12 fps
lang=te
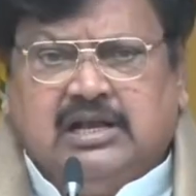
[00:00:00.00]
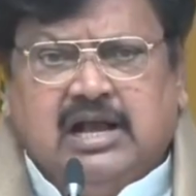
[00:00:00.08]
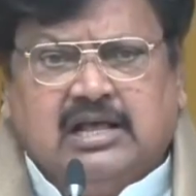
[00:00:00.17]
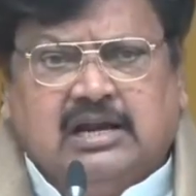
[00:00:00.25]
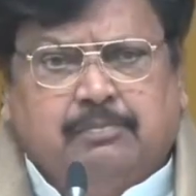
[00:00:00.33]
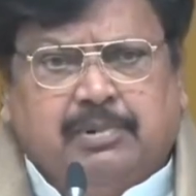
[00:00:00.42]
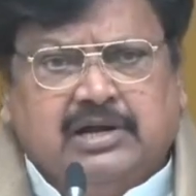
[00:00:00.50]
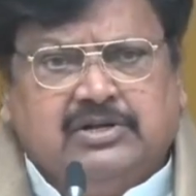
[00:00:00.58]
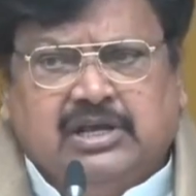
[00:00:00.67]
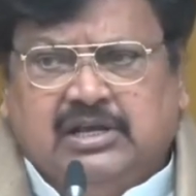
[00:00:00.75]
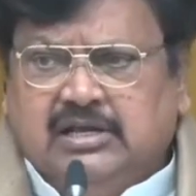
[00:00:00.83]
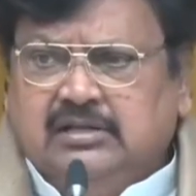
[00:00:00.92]
అధికార
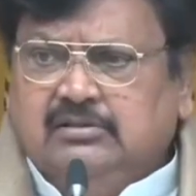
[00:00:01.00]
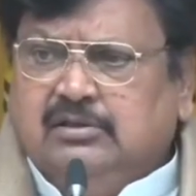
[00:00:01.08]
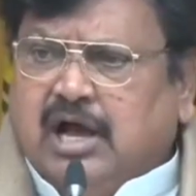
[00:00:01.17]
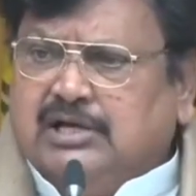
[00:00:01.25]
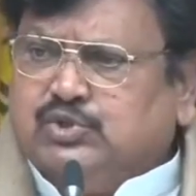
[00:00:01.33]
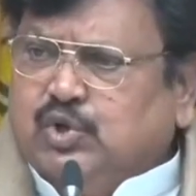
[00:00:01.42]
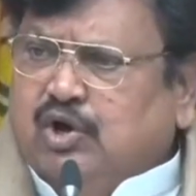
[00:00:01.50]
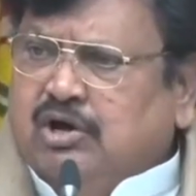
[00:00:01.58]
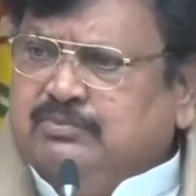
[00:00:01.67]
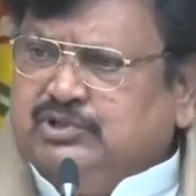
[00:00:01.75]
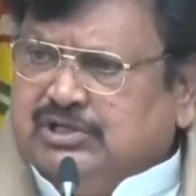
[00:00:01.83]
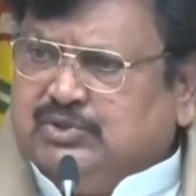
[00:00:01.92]
పార్టీకి
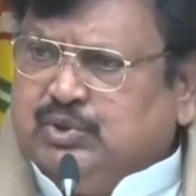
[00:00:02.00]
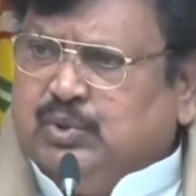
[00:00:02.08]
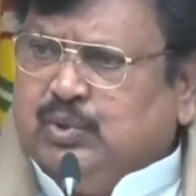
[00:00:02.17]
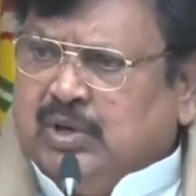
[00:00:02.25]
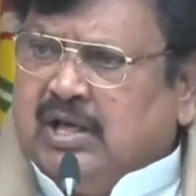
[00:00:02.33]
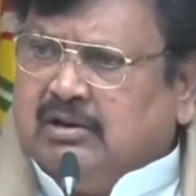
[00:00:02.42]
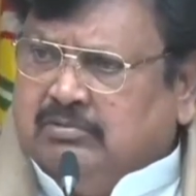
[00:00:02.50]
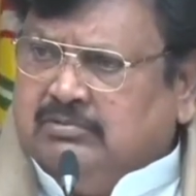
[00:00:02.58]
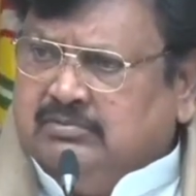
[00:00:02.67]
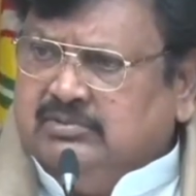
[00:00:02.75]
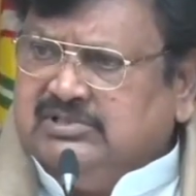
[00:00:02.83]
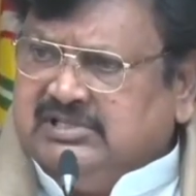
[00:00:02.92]
దాసోహం చేస్తూ ఉన్నారు
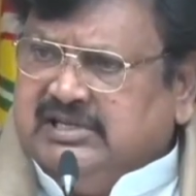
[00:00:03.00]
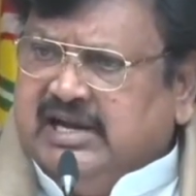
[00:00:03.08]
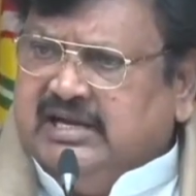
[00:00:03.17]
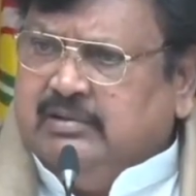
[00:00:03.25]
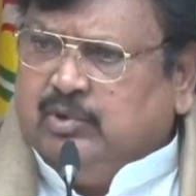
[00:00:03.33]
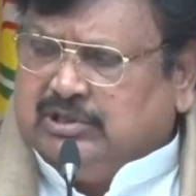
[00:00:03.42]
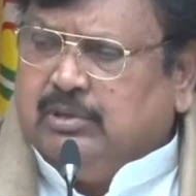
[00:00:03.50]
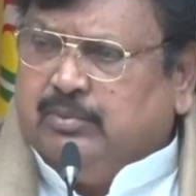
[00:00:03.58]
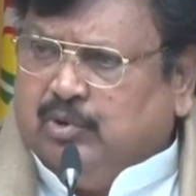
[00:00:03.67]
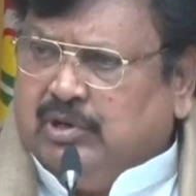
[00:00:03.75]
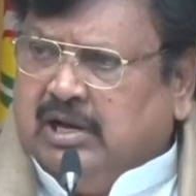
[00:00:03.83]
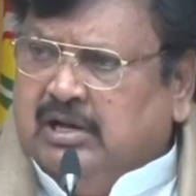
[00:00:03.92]
సిఐడి
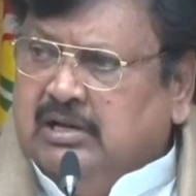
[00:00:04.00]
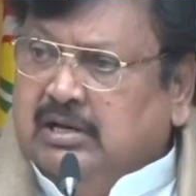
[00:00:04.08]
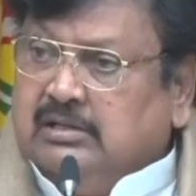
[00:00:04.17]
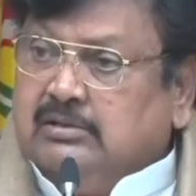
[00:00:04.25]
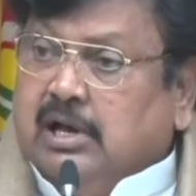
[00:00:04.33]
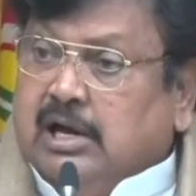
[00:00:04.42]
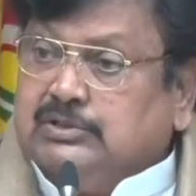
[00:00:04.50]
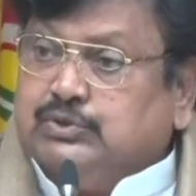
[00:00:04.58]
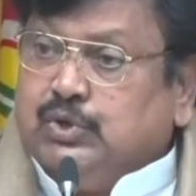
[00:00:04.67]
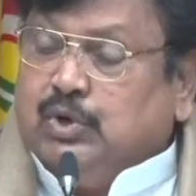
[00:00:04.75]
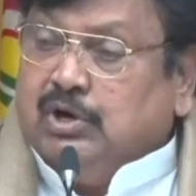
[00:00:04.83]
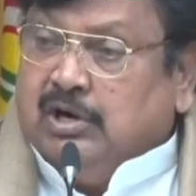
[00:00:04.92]
మొత్తం కూడా
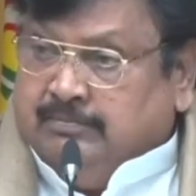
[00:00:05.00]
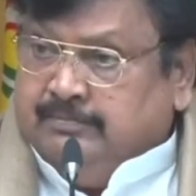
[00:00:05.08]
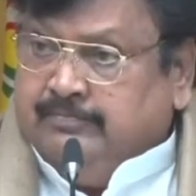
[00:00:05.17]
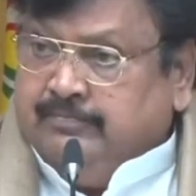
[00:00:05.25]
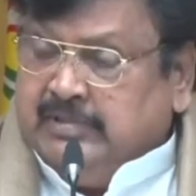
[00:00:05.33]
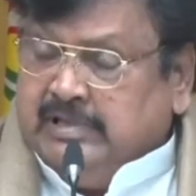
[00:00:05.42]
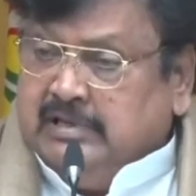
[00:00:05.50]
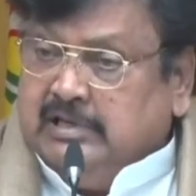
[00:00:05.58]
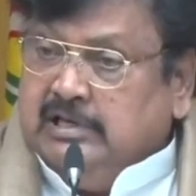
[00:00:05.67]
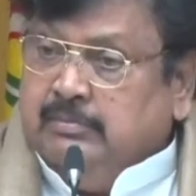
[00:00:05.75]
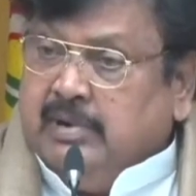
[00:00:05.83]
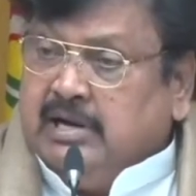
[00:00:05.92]
దాసోహం
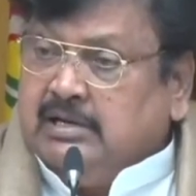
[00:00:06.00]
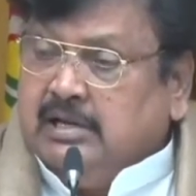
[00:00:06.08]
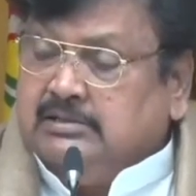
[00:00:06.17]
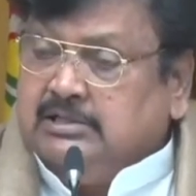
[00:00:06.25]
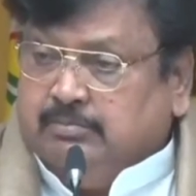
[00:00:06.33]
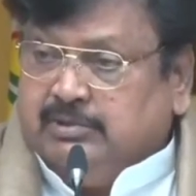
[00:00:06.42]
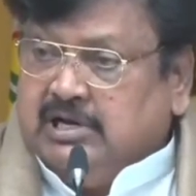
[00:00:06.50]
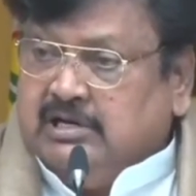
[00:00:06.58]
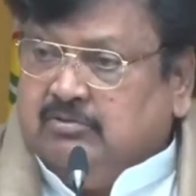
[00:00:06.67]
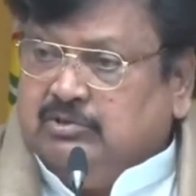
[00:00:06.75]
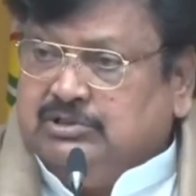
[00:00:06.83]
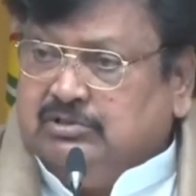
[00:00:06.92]
ఈ మాట
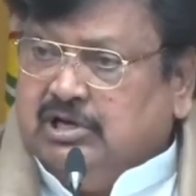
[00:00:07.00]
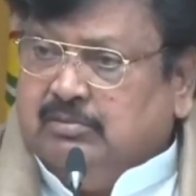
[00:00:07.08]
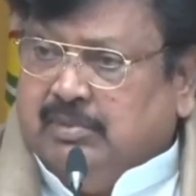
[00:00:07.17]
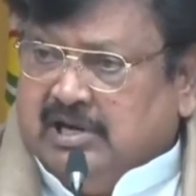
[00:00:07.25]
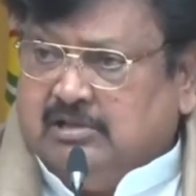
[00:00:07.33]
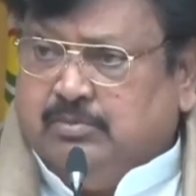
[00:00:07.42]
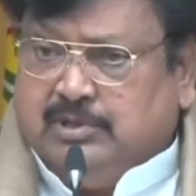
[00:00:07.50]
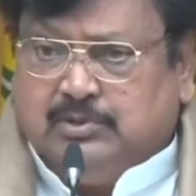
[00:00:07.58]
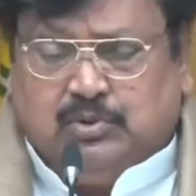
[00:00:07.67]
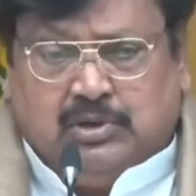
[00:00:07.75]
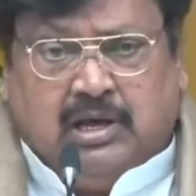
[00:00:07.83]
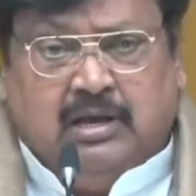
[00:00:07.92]
చెప్పడానికి కొంచెం నేను
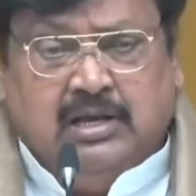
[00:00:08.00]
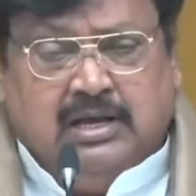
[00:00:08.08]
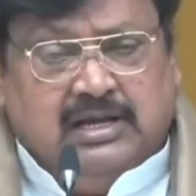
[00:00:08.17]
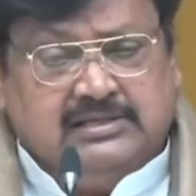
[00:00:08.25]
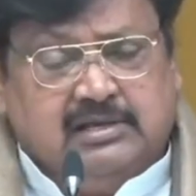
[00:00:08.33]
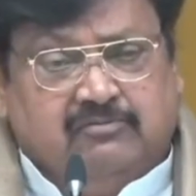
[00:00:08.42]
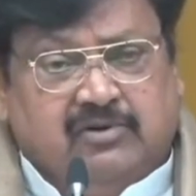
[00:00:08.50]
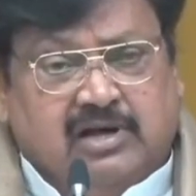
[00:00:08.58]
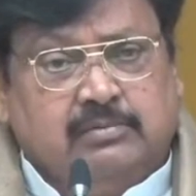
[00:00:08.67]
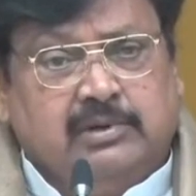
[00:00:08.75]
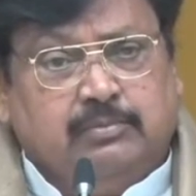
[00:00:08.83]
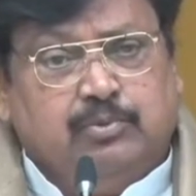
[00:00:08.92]
బాధపడుతున్నా యాజ్ ఎ
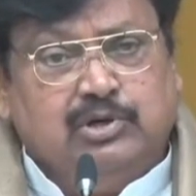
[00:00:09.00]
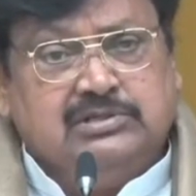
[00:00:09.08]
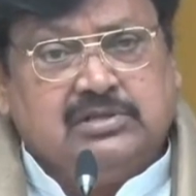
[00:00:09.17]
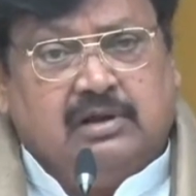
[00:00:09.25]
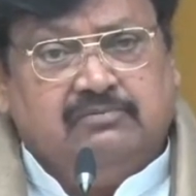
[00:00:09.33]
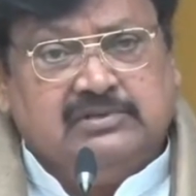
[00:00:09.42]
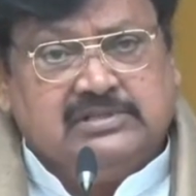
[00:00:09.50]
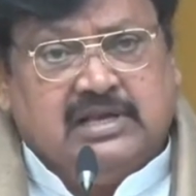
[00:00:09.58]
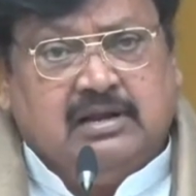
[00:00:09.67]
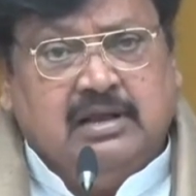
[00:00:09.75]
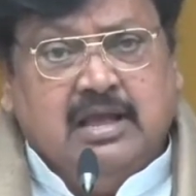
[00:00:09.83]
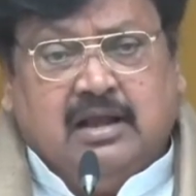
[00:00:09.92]
ఫార్మర్ పోలీస్
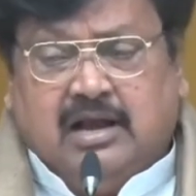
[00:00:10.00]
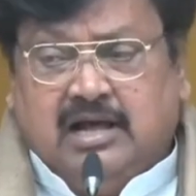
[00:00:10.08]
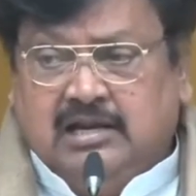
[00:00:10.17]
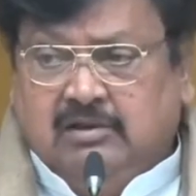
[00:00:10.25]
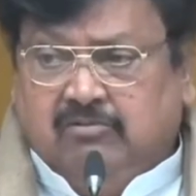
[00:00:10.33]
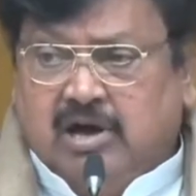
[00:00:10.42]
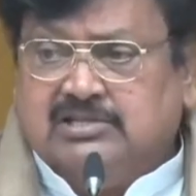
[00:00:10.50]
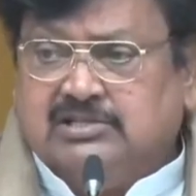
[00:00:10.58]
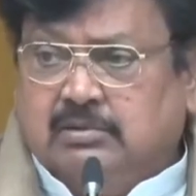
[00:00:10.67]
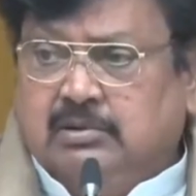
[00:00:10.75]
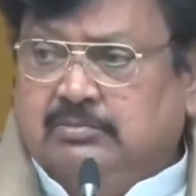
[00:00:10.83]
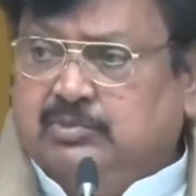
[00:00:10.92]
ఆఫీసర్ కానీ
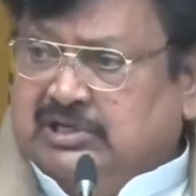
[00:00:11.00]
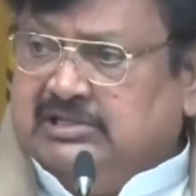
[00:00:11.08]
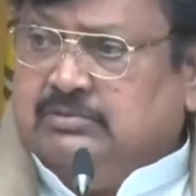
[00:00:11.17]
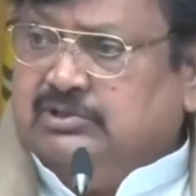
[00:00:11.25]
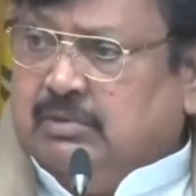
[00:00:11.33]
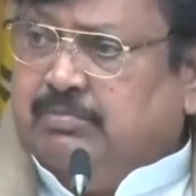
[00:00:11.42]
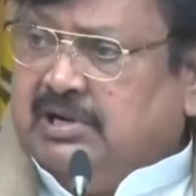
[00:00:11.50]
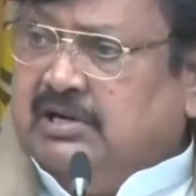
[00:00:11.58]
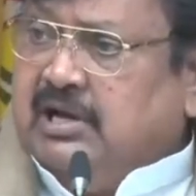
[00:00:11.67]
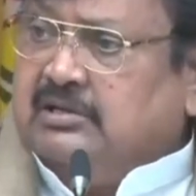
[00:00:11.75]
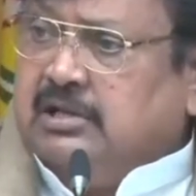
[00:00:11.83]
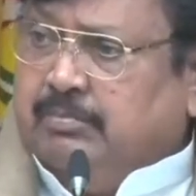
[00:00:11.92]
వాస్తవం నిజం
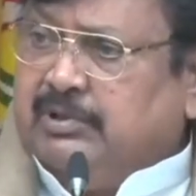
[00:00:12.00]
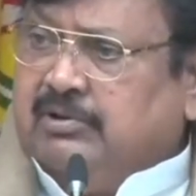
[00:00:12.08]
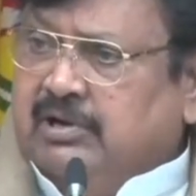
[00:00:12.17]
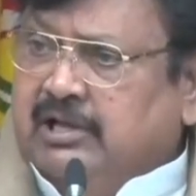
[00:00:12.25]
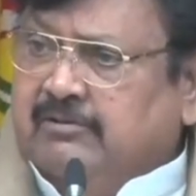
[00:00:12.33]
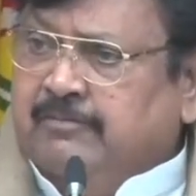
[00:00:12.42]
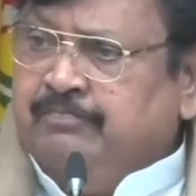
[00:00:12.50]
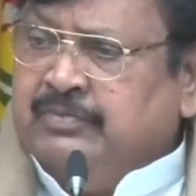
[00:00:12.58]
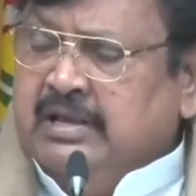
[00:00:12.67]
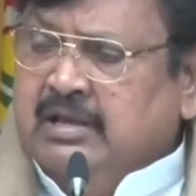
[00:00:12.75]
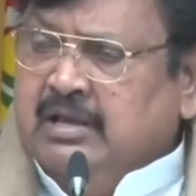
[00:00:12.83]
చెప్పక నాకు తప్పటం లేదు